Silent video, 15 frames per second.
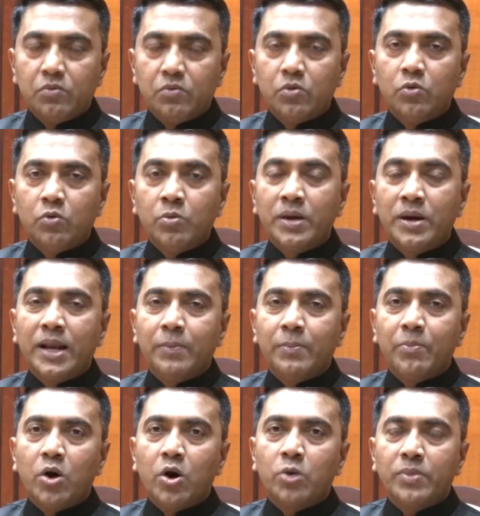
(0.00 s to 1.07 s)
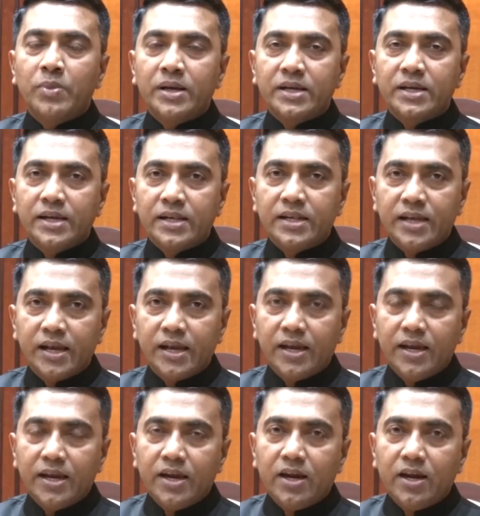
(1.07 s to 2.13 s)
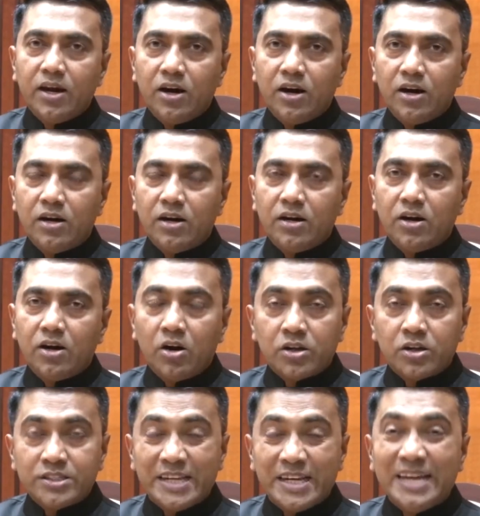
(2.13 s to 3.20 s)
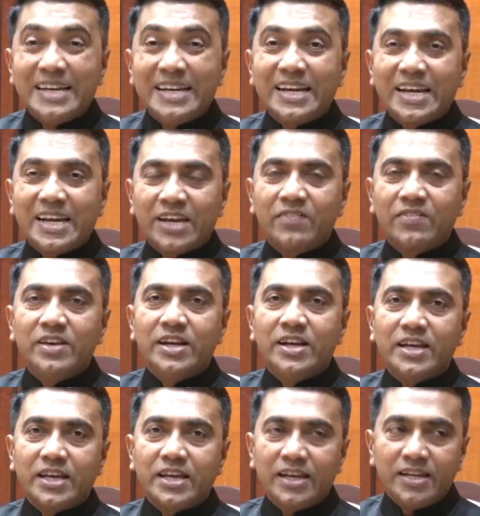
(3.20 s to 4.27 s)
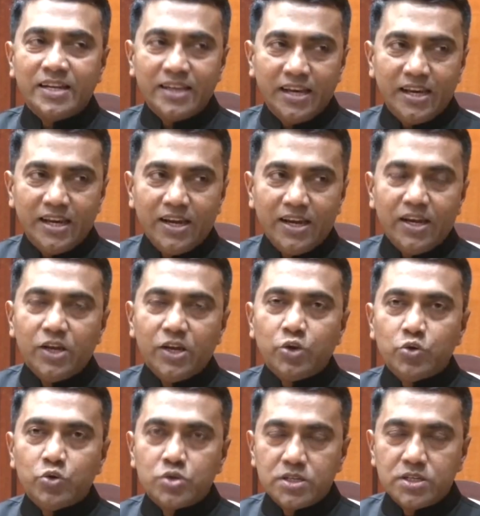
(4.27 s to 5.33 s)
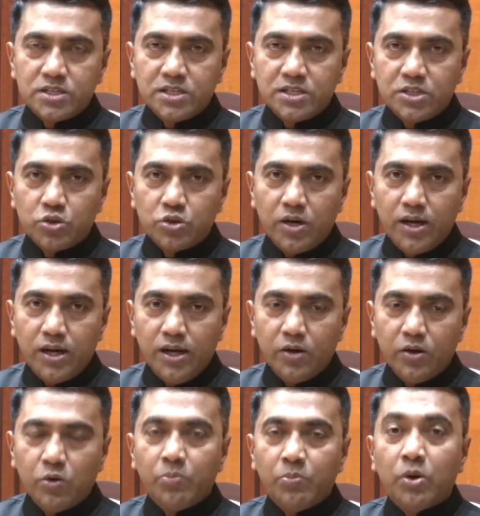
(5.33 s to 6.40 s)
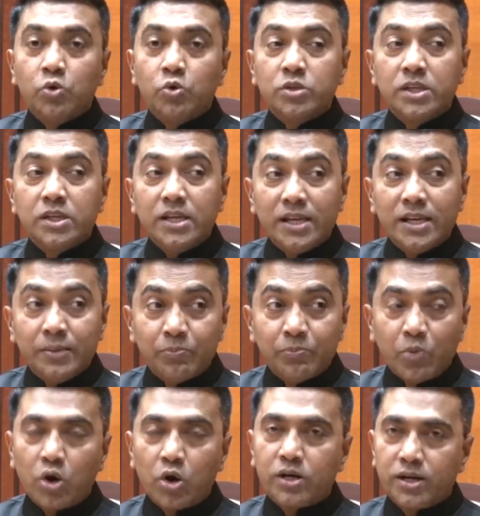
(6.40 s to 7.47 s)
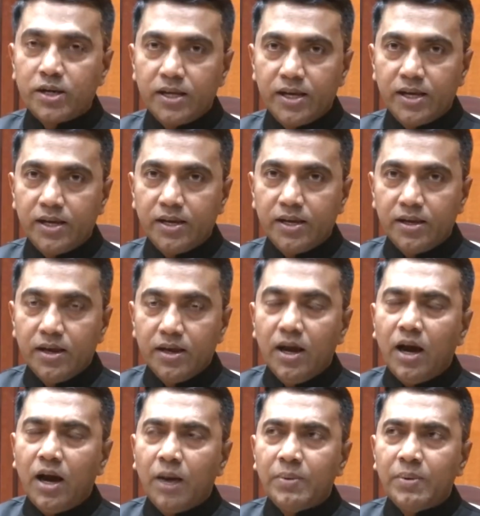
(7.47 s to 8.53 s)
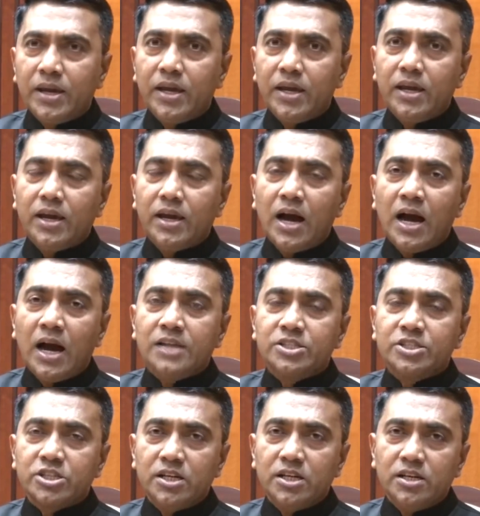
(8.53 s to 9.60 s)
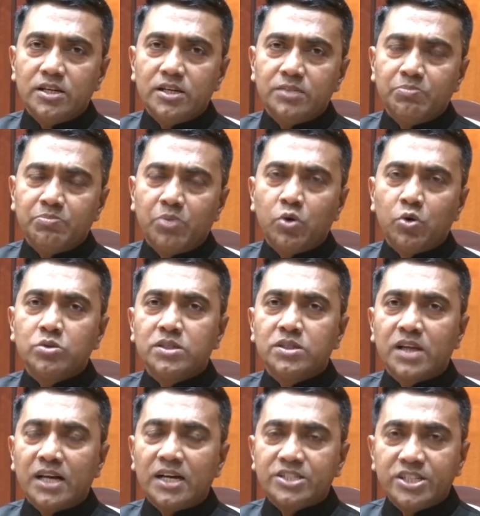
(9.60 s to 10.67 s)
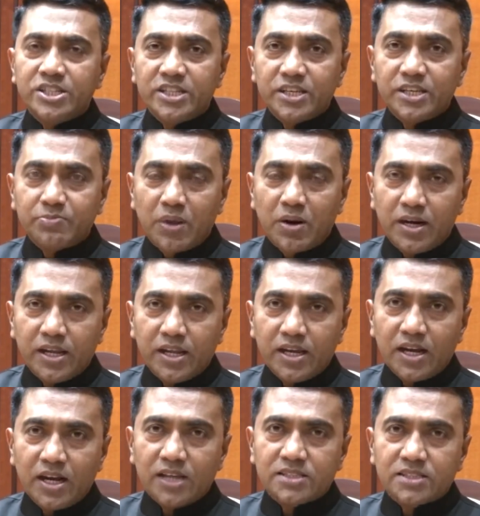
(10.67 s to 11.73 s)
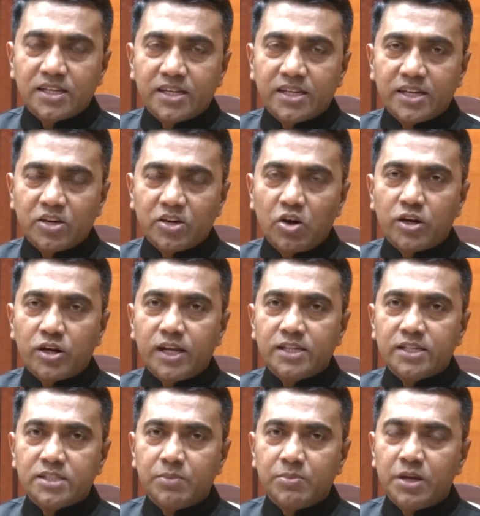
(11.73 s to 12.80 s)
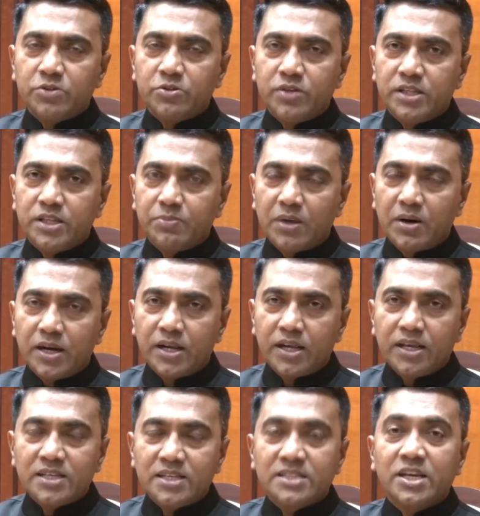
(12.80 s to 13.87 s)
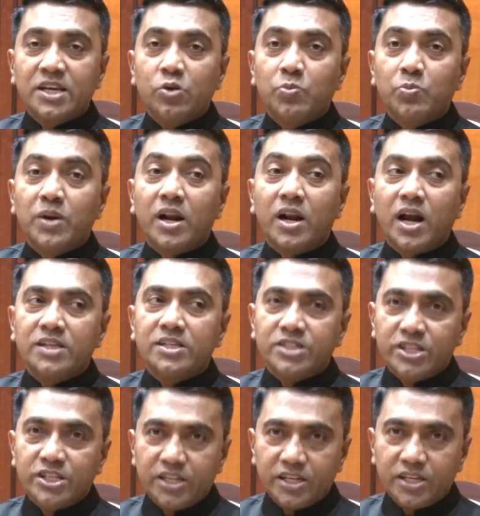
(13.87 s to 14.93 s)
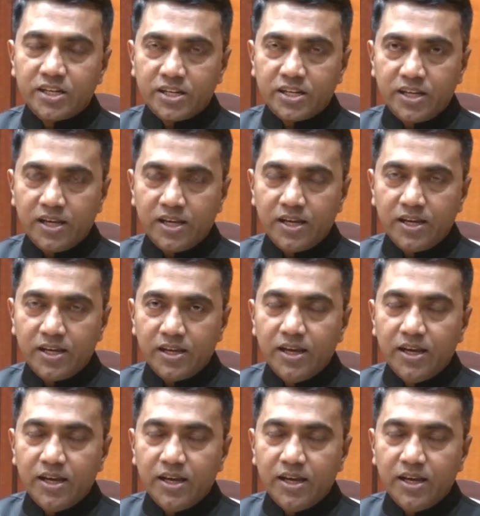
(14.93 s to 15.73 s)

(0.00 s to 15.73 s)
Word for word: वुमेन एम्पावरमेंट के लिए और जेंडर इक्विलिटी के लिए यूसीसी जो है वो बहुत ही इम्पॉर्टेंट है अभी आजकल बहुत राजनीतिक पार्टी खास करके कांग्रेस समाजवादी पार्टी इसके ऊपर राजनीति करते हैं